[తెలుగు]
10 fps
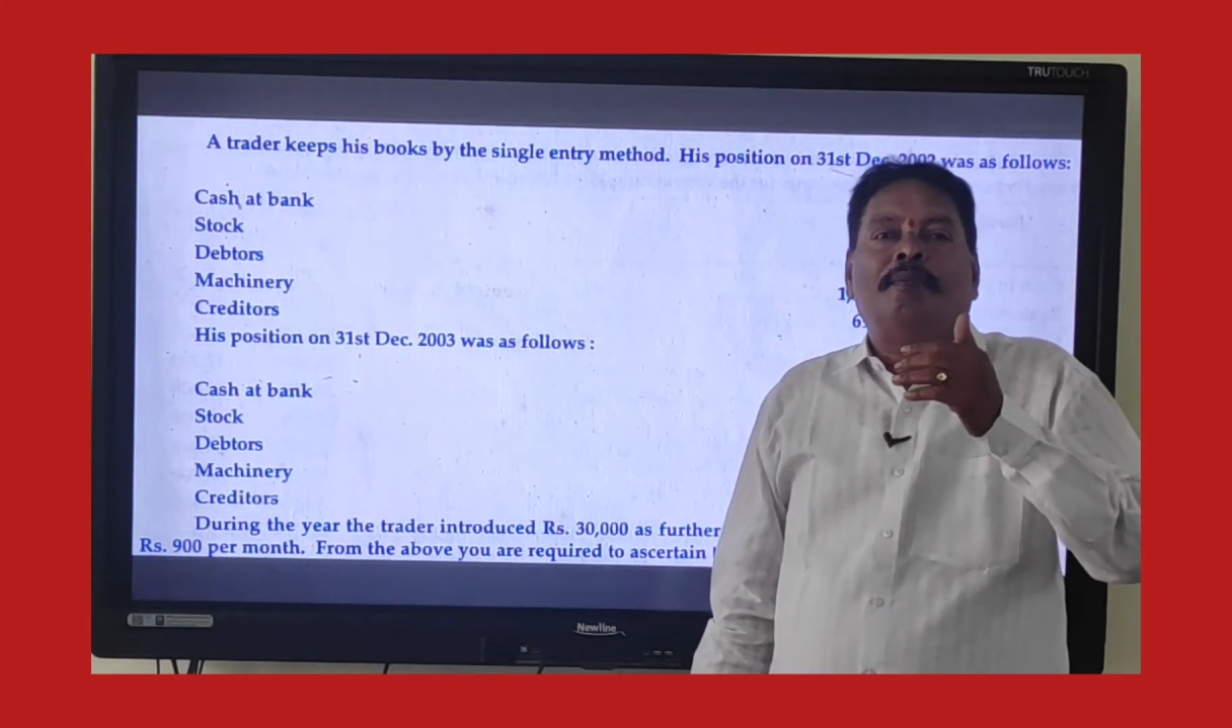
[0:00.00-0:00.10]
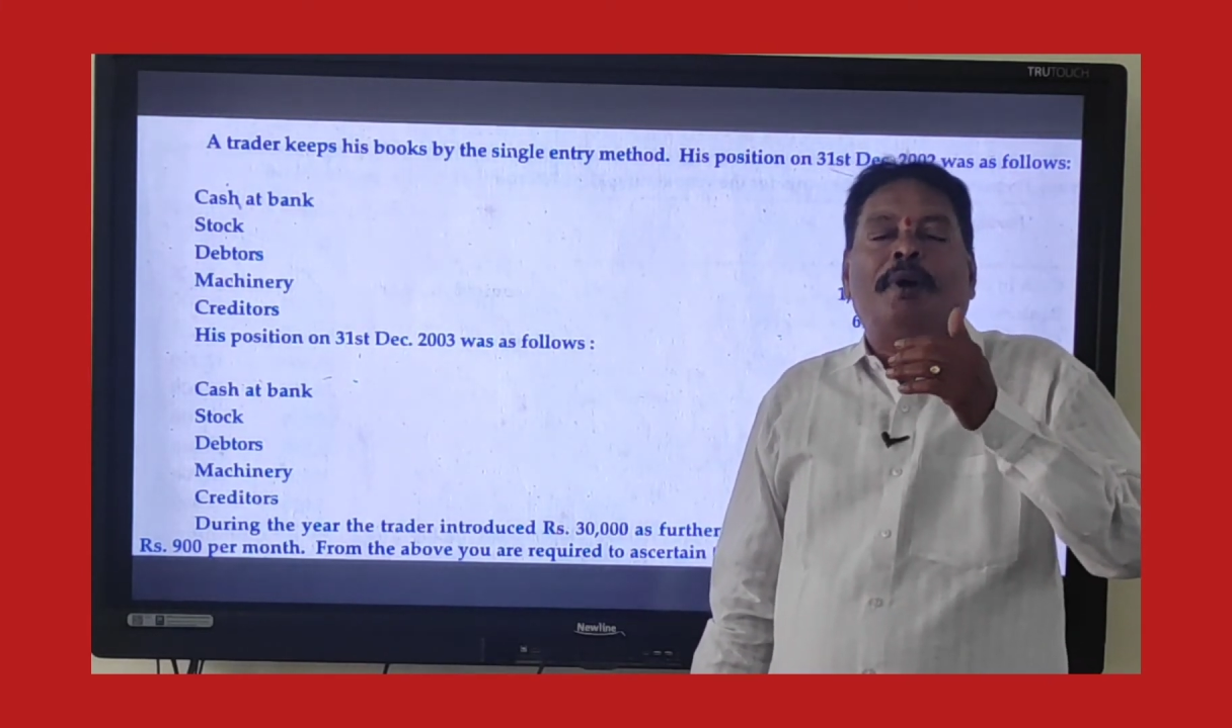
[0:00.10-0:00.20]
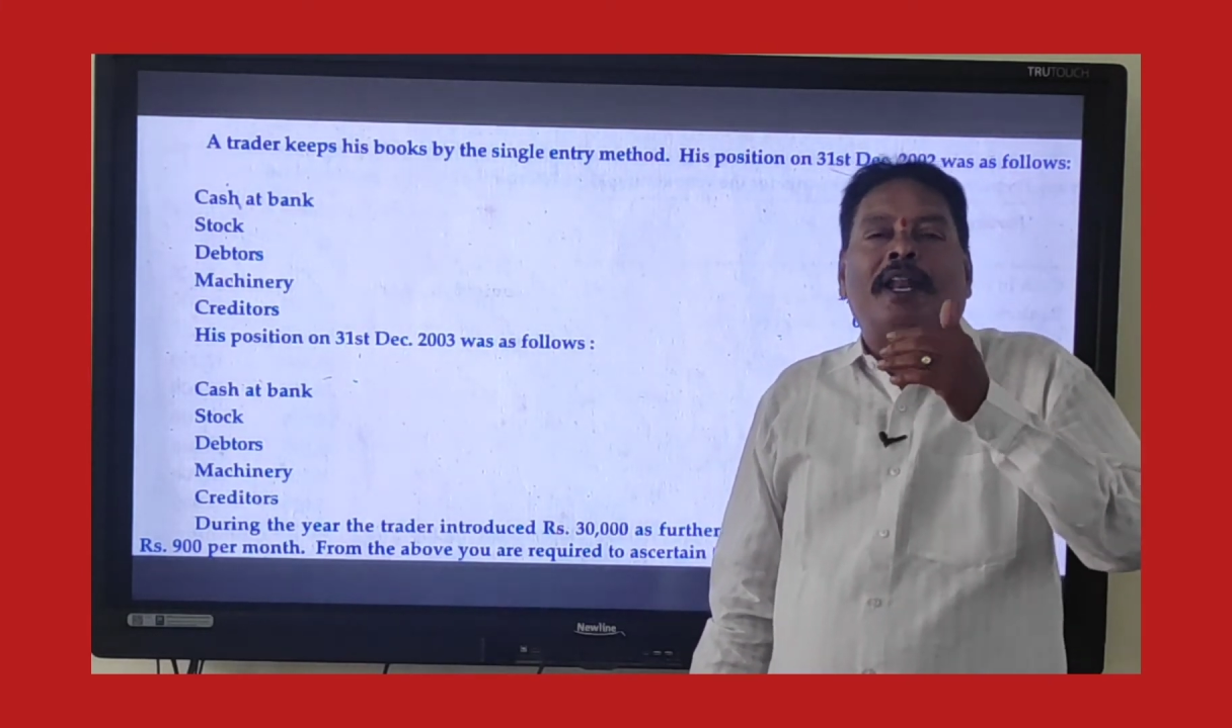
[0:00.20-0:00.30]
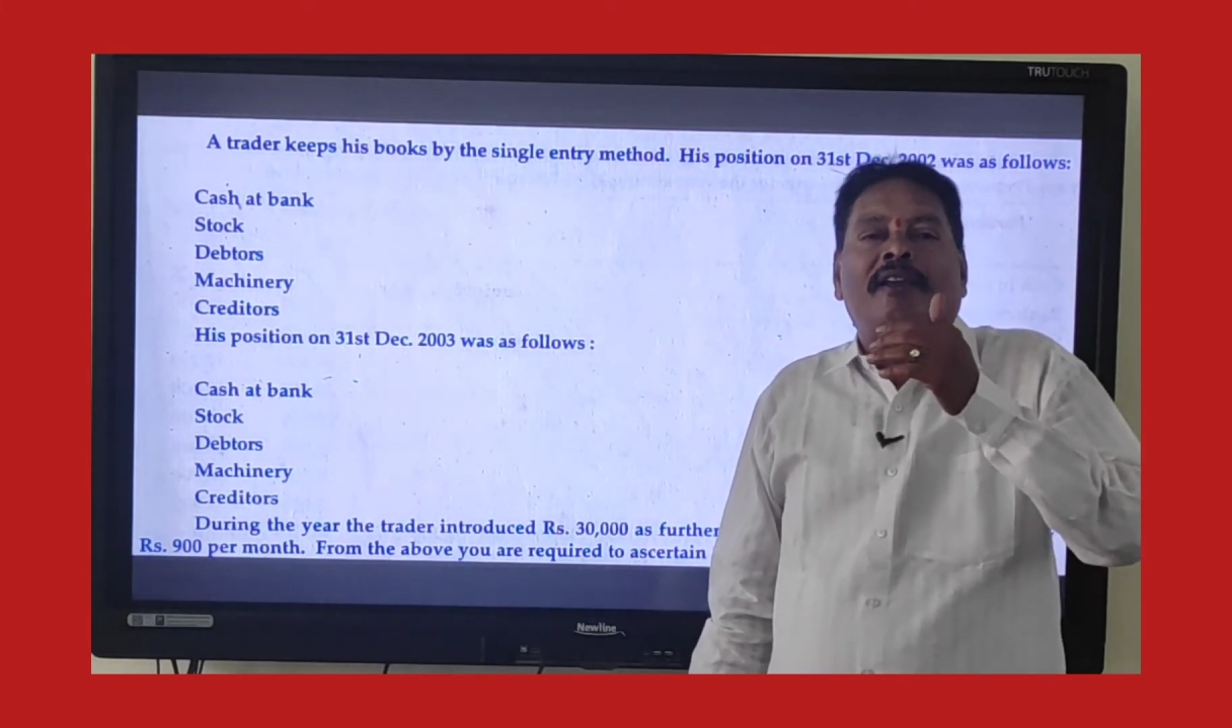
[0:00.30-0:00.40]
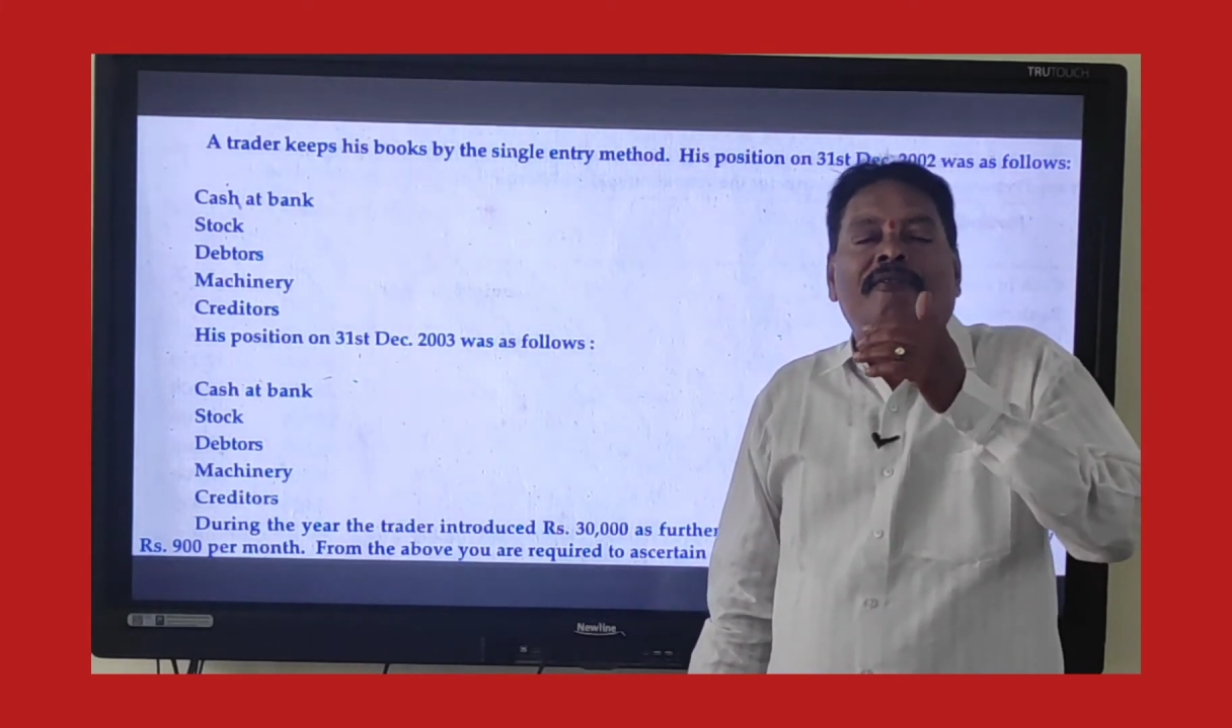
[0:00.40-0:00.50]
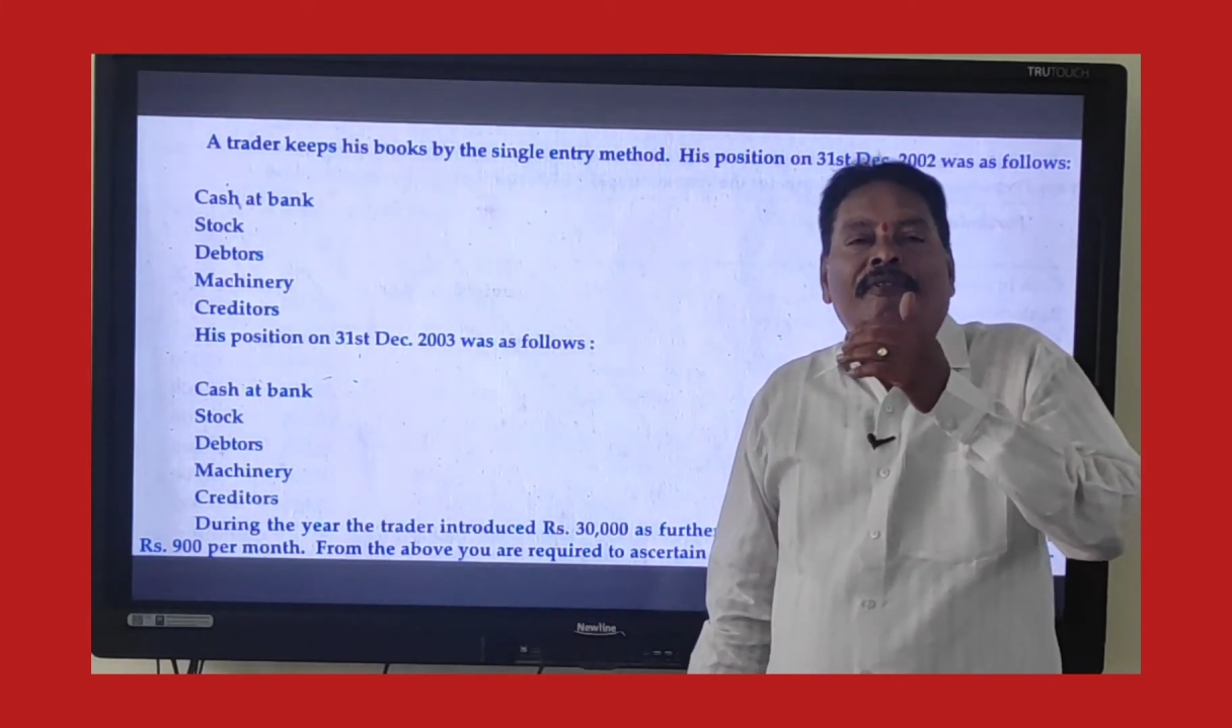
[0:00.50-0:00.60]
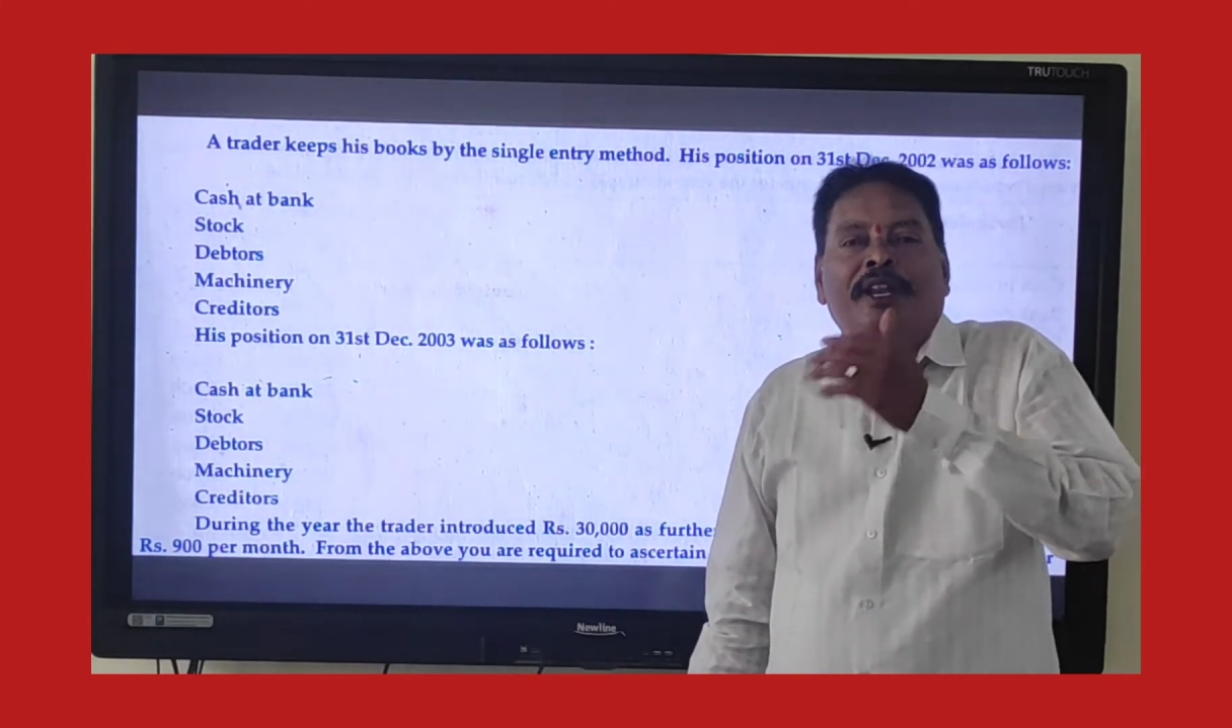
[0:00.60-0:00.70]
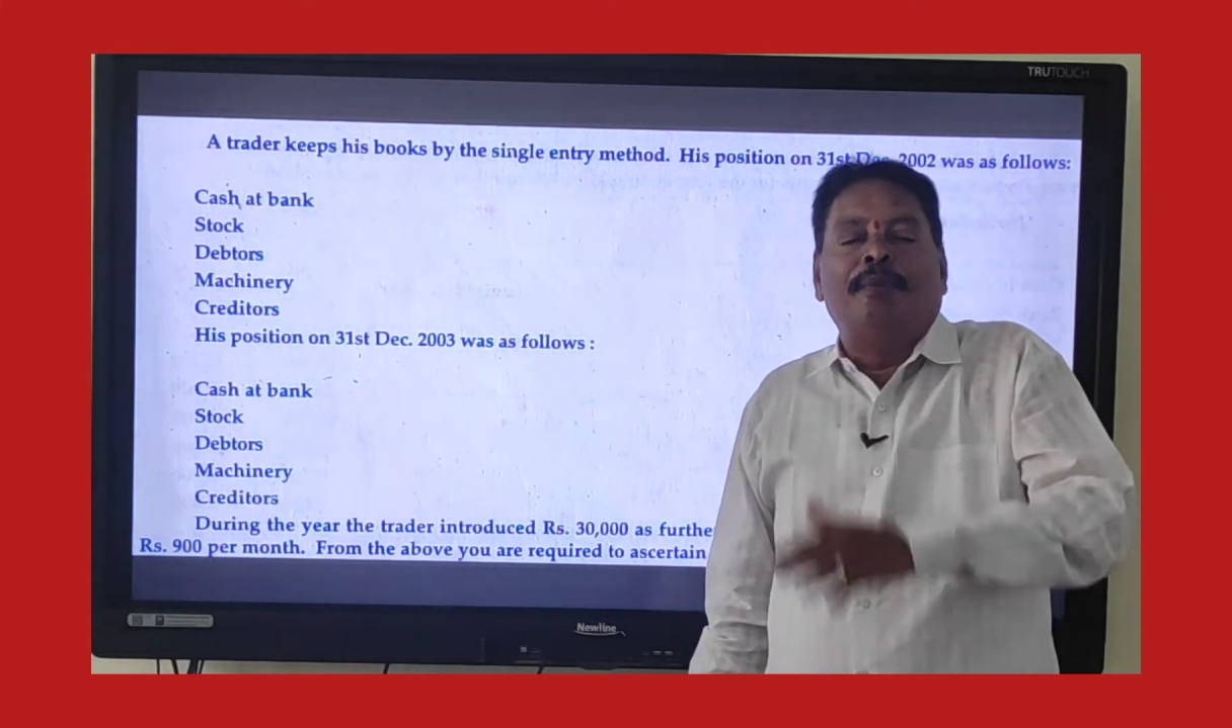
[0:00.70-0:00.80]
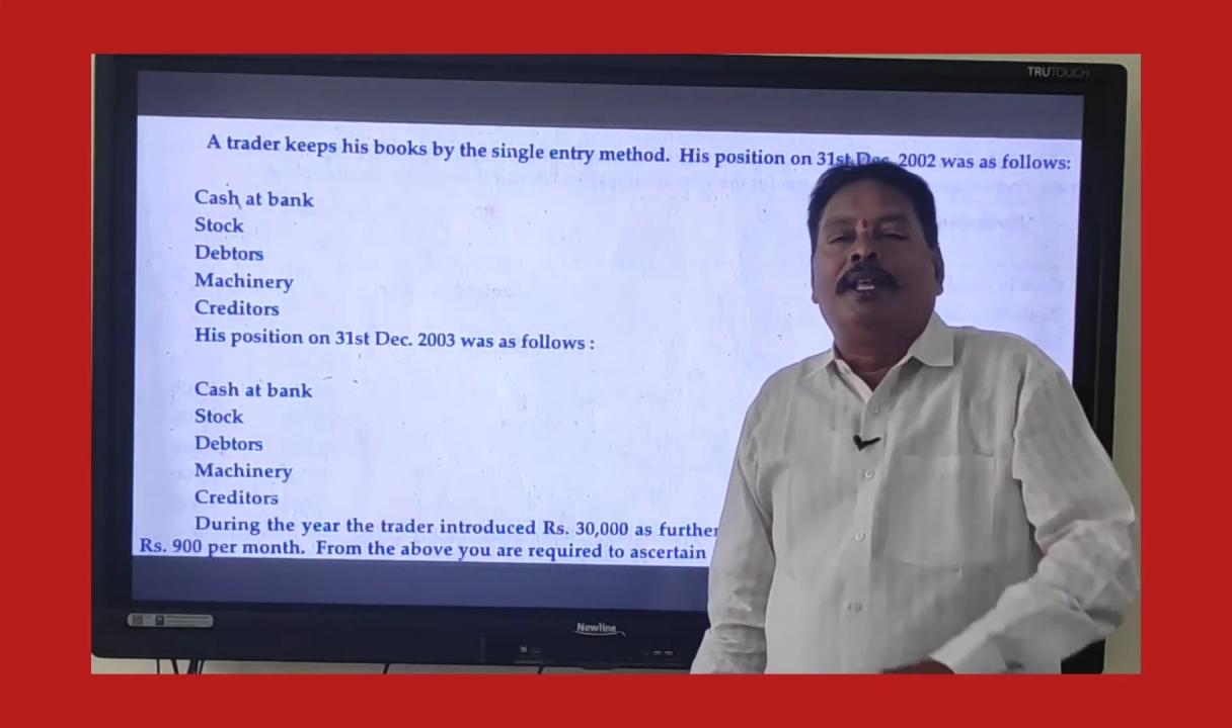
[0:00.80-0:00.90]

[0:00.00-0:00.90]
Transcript: పర్ ఎవ్రీ